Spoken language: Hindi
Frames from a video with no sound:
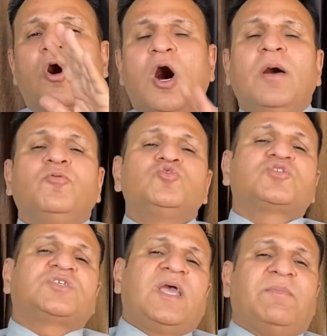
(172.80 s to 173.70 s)
और
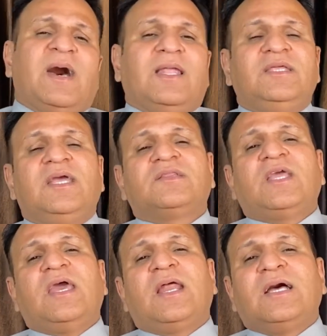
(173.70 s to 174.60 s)
उसके बाद ये
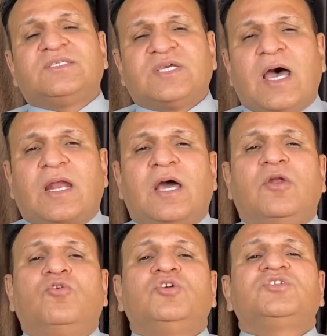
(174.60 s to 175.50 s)
तेरह चार का
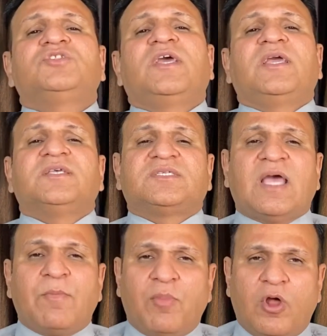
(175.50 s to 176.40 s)
नोटिस देंगे
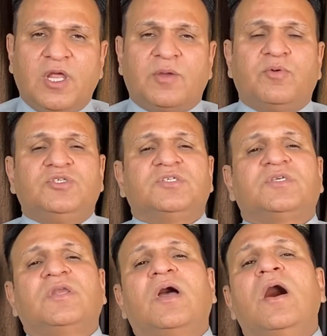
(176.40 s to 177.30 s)
सैम्बोलिक
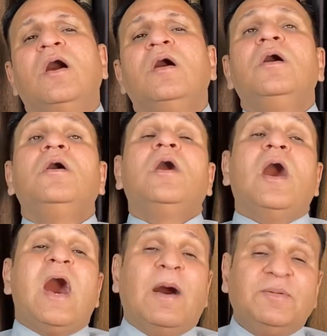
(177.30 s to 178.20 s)
पोजिशन का
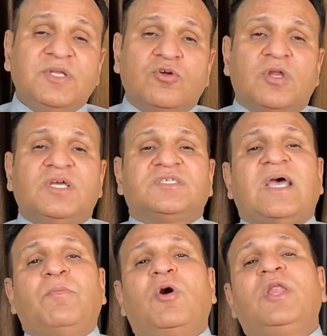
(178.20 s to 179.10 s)
अब इन्होंने
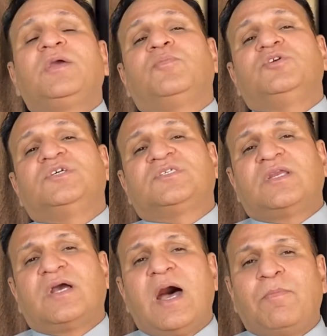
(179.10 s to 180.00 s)
सैम्बोलिक
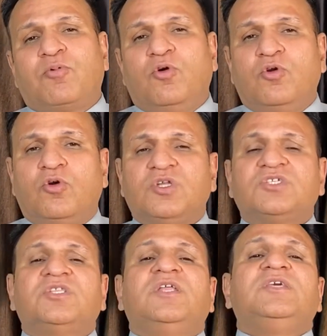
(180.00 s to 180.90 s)
पोजिशन का आपको
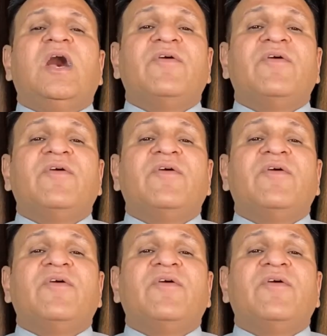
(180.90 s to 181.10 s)
नोटिस दे दिया